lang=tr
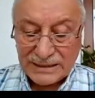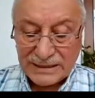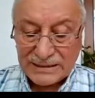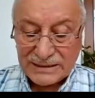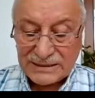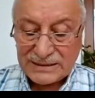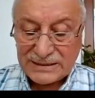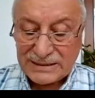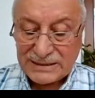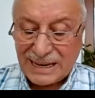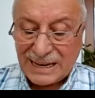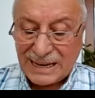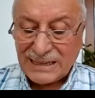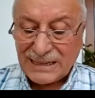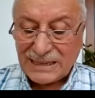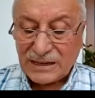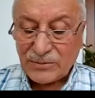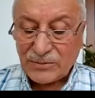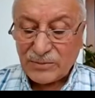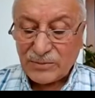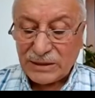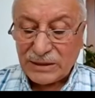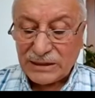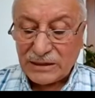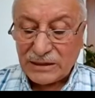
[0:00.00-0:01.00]
Sen
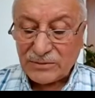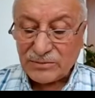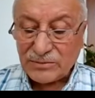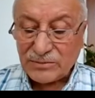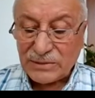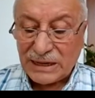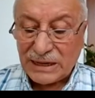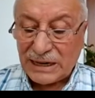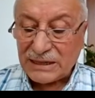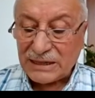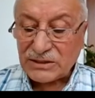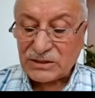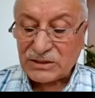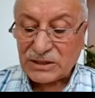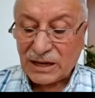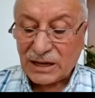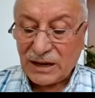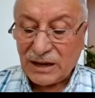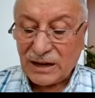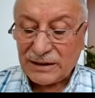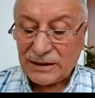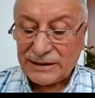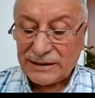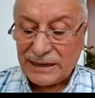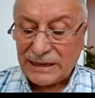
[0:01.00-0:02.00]
de benim
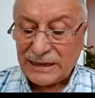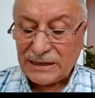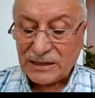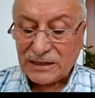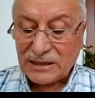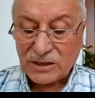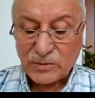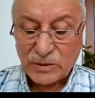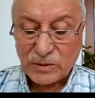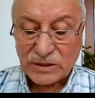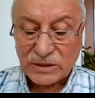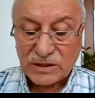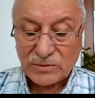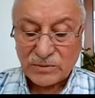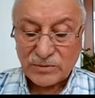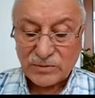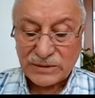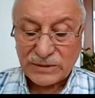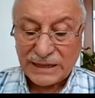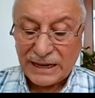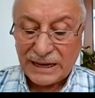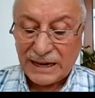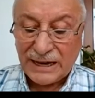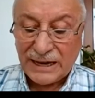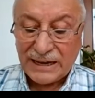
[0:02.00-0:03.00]
eczane
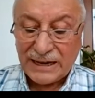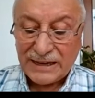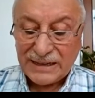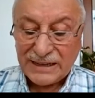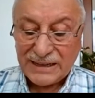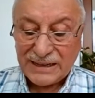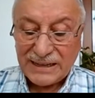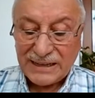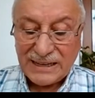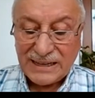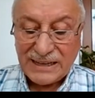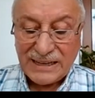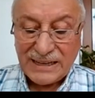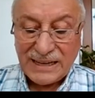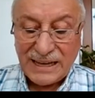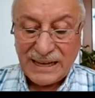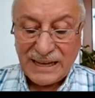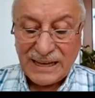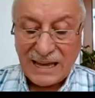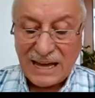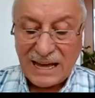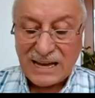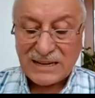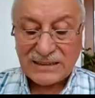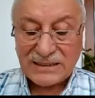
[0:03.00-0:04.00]
hikmetimde
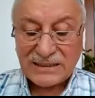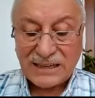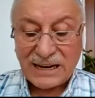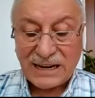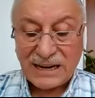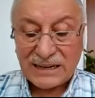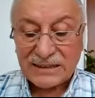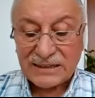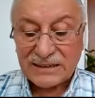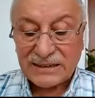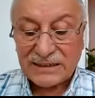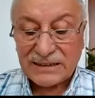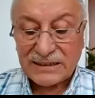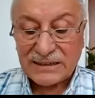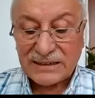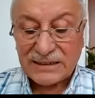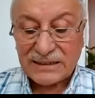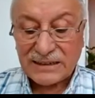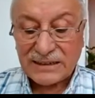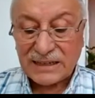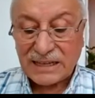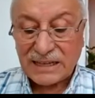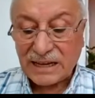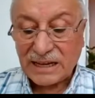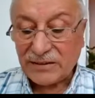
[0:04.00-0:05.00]
her derdine
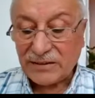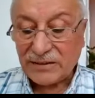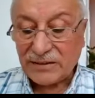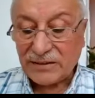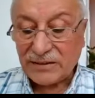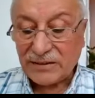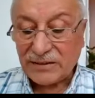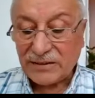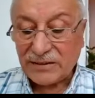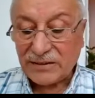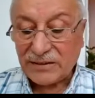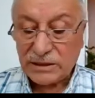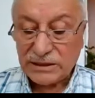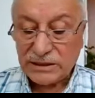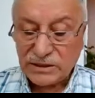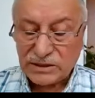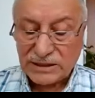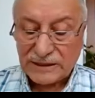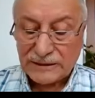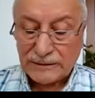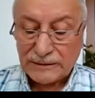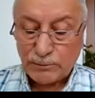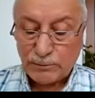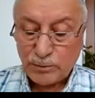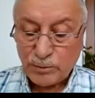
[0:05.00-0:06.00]
deva
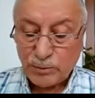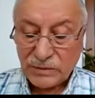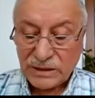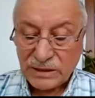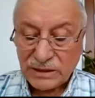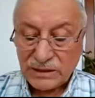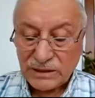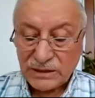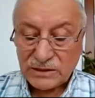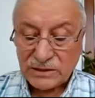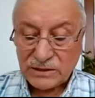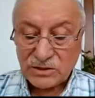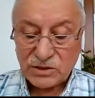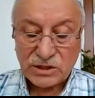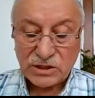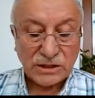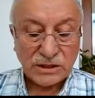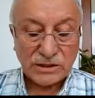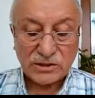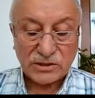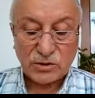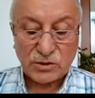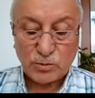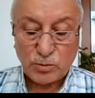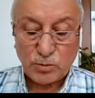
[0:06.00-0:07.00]
bulabilirsin.
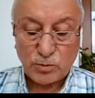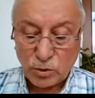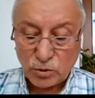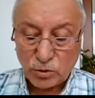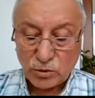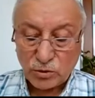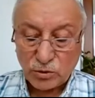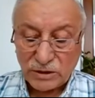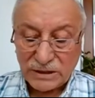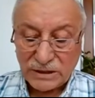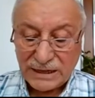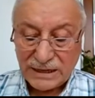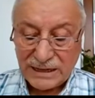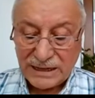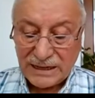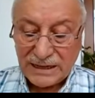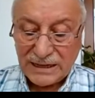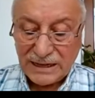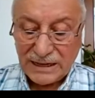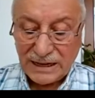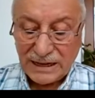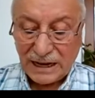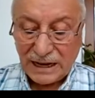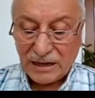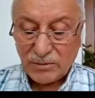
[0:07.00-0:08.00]
Çalış bul.
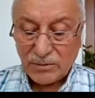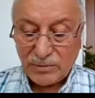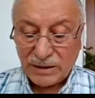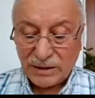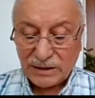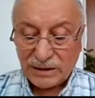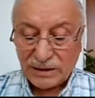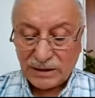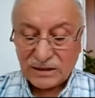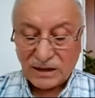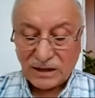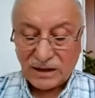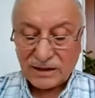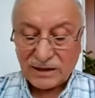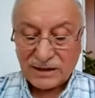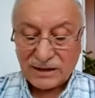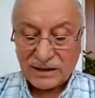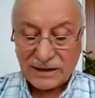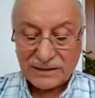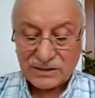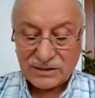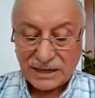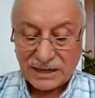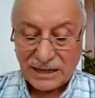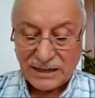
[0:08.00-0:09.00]
Elbette
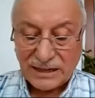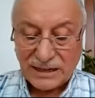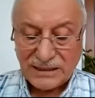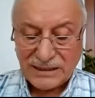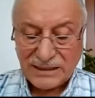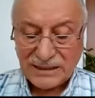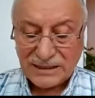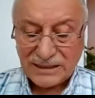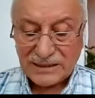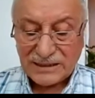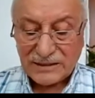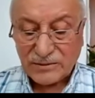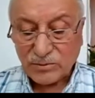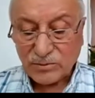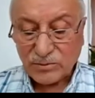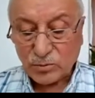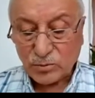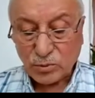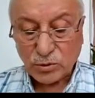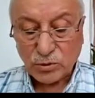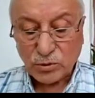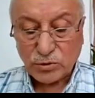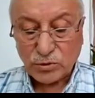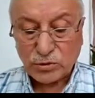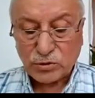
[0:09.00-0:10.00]
ararsan
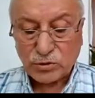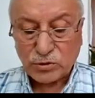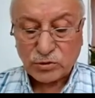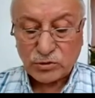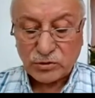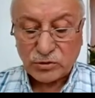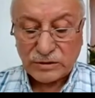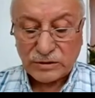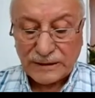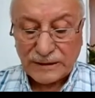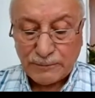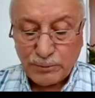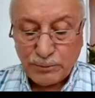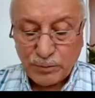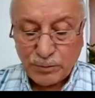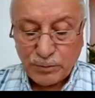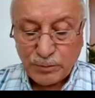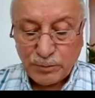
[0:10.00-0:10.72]
bulursun.